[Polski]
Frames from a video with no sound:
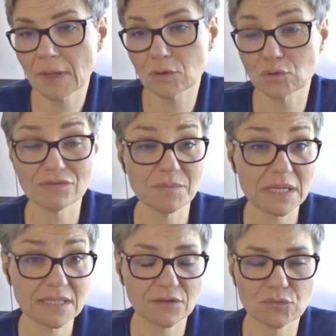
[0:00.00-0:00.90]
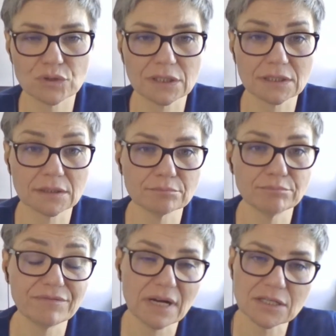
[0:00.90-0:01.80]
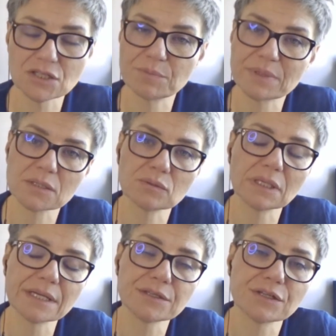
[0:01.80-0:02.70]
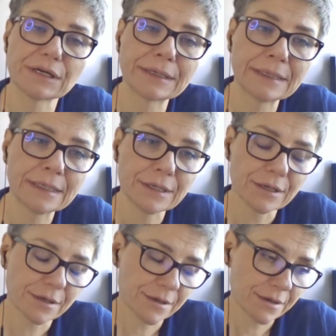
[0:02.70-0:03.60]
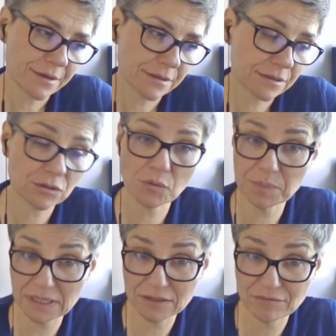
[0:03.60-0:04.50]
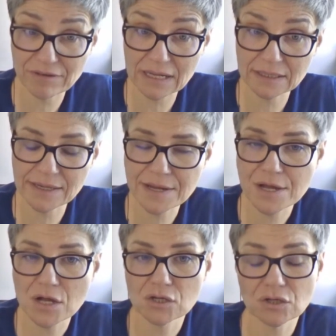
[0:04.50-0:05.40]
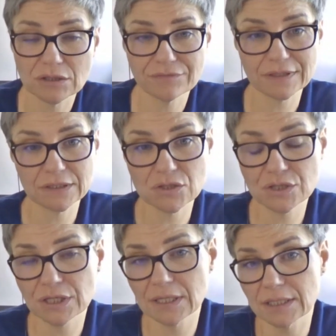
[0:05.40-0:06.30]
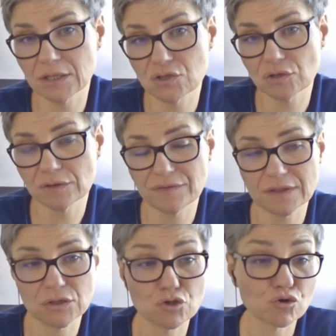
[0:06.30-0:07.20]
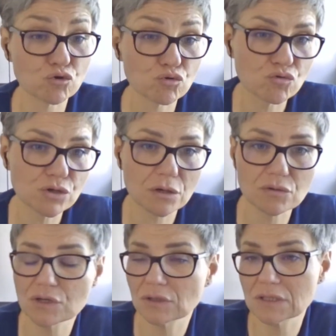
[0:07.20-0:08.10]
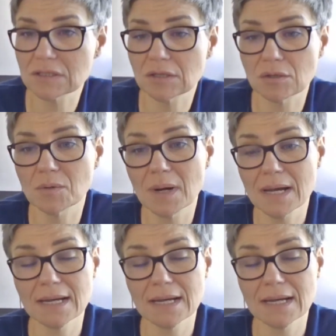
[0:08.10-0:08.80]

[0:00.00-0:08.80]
Y, które w miejscach, w których bywacie, pracujecie, y, są planowane, czy one faktycznie, czy one faktycznie służą, czy one są